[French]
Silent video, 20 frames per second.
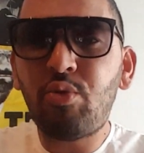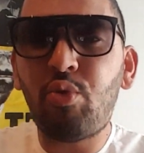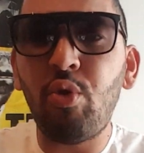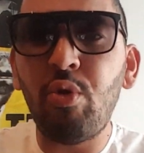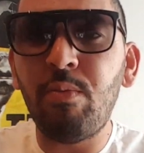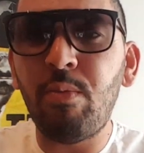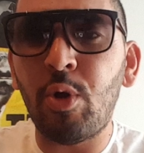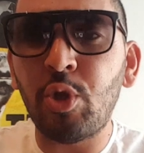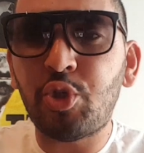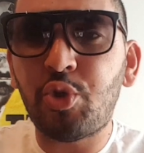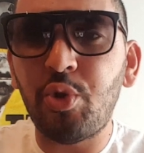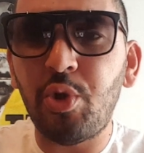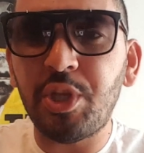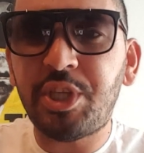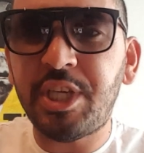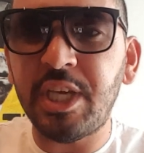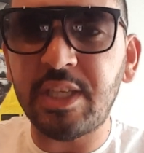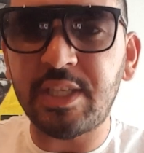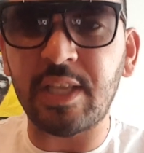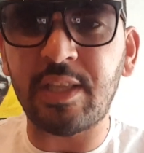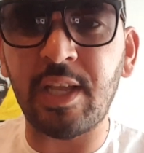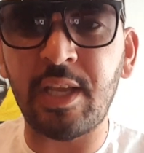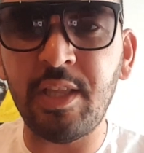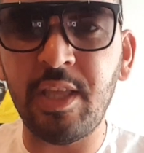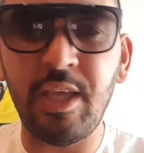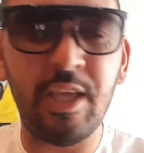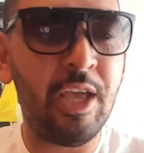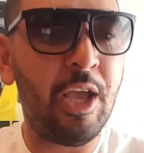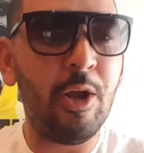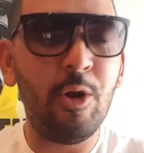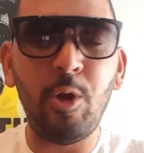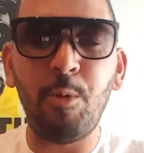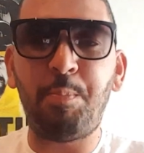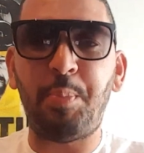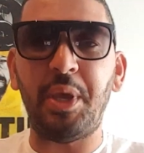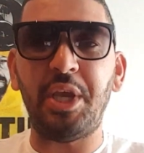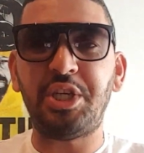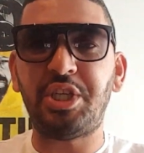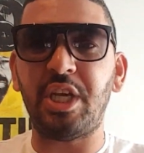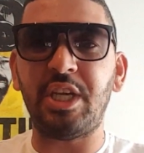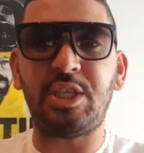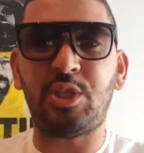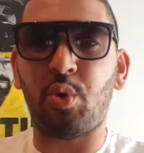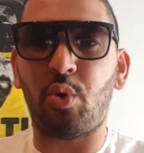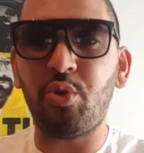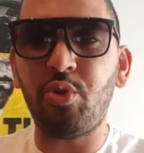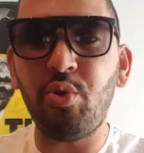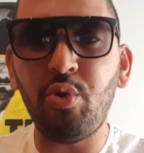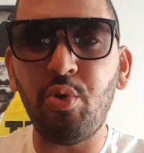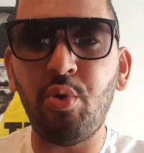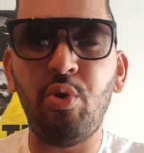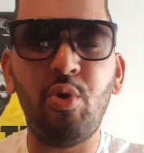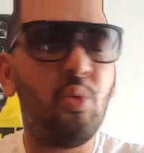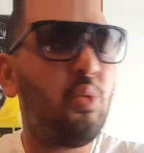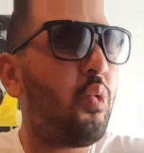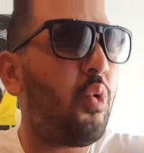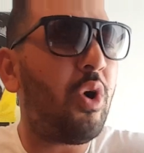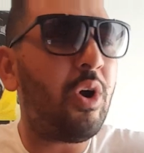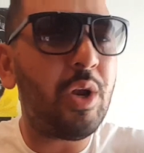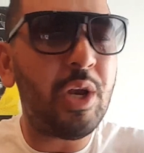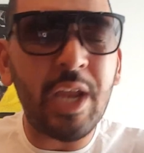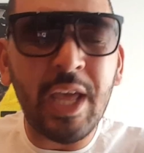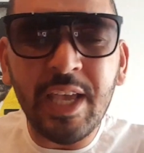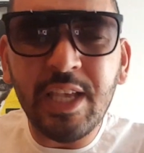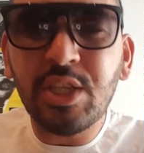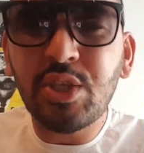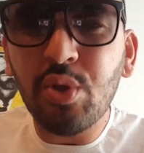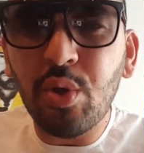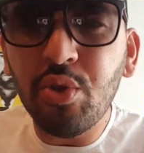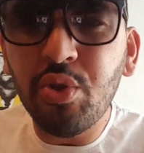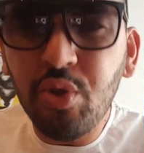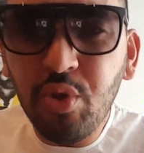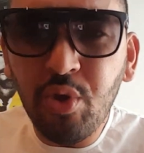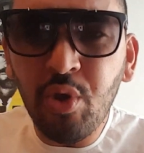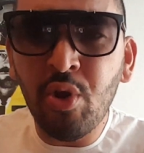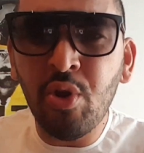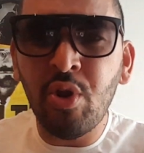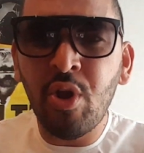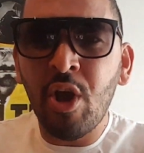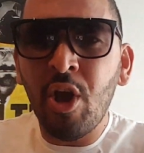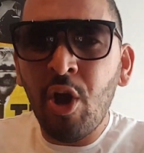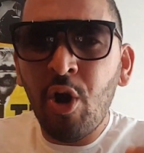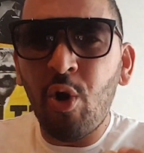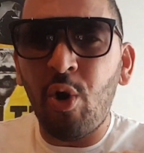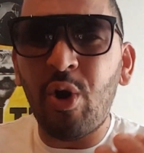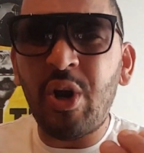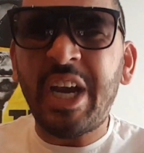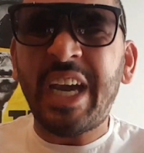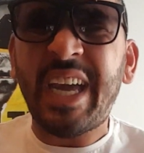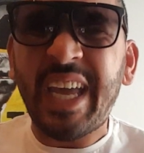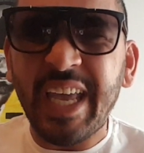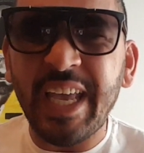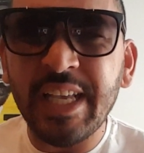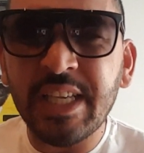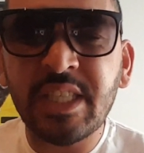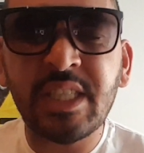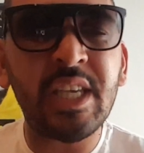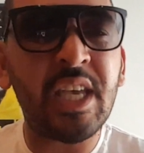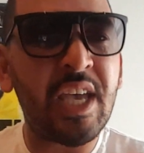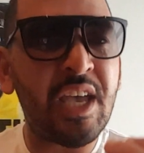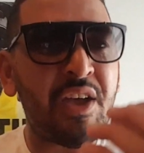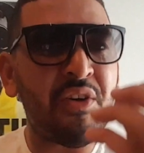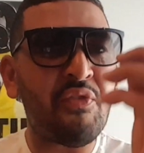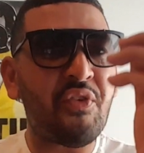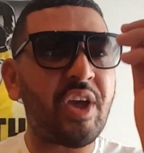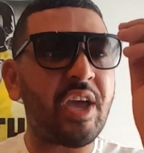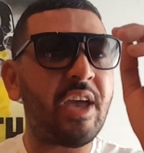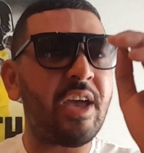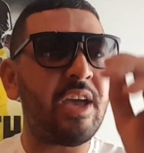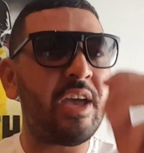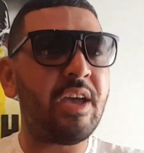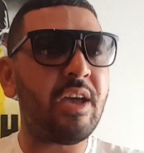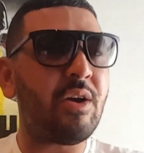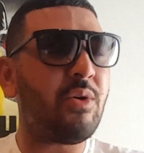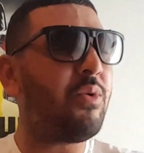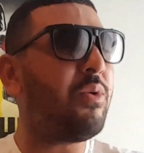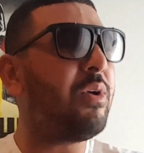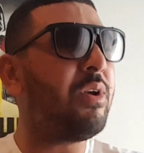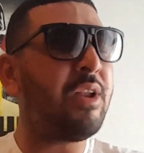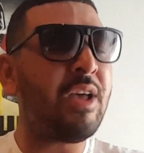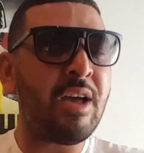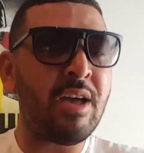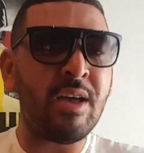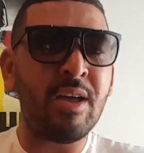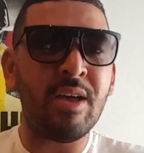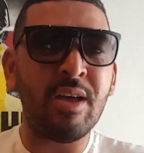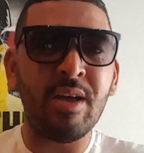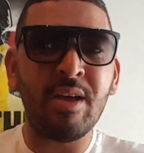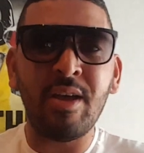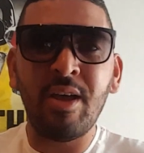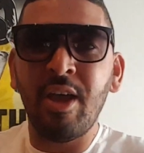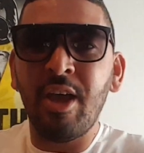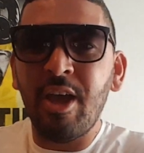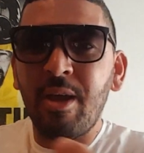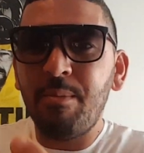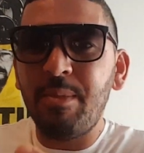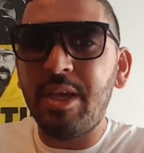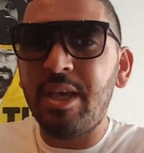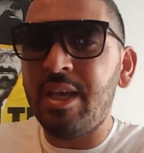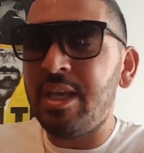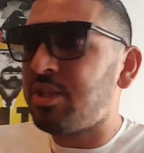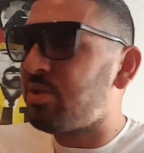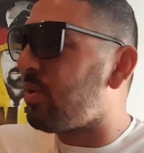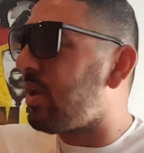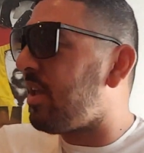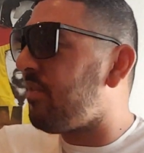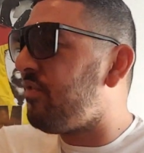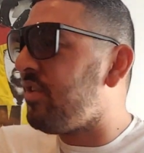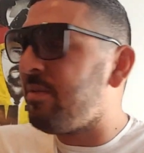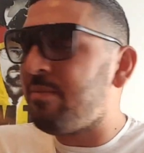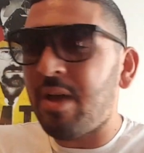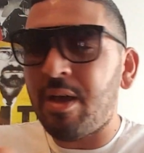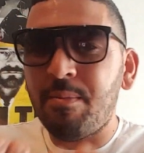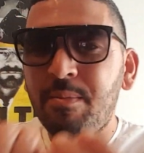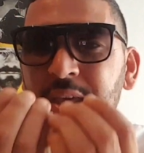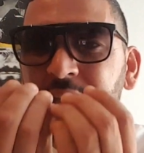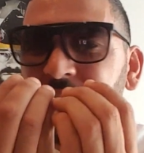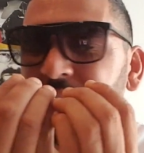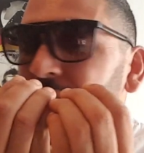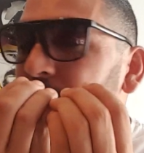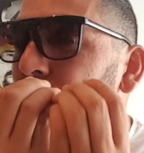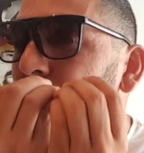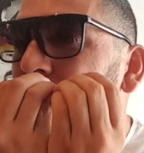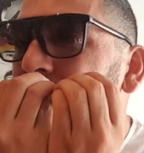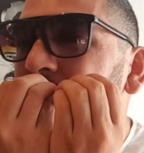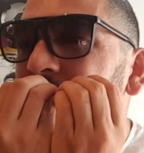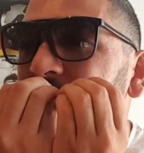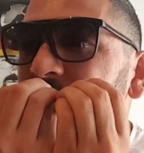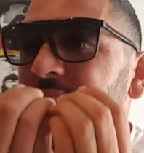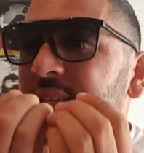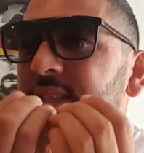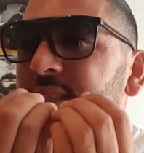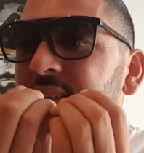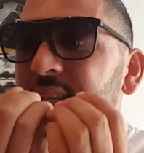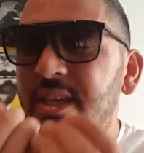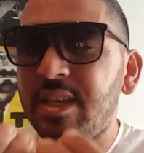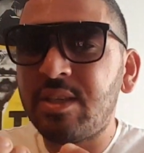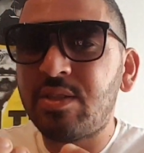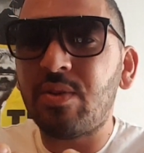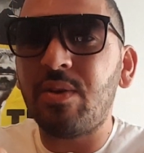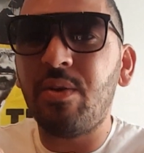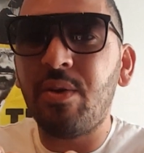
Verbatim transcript: Tout le monde joue le titre cette année. Le PSG, ils sont nuls. Voilà, ils sont nuls. Oh, c'est frère. Voilà. Mais sur la vie de ma mère. Oh, c'est